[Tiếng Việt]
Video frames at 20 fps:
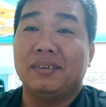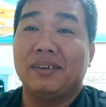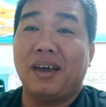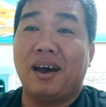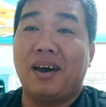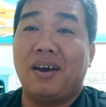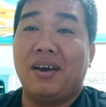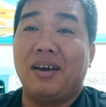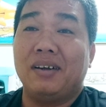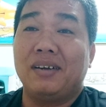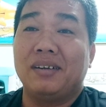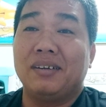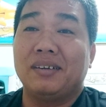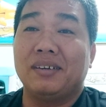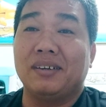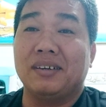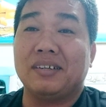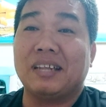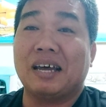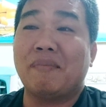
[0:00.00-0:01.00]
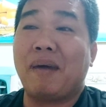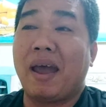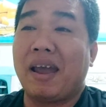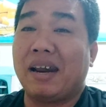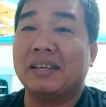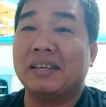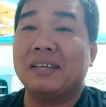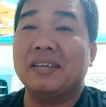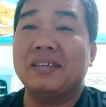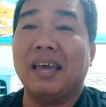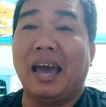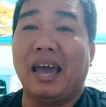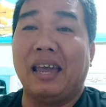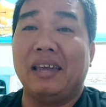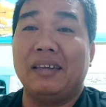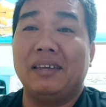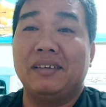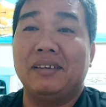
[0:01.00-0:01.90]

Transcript: đó người ta bán là như vậy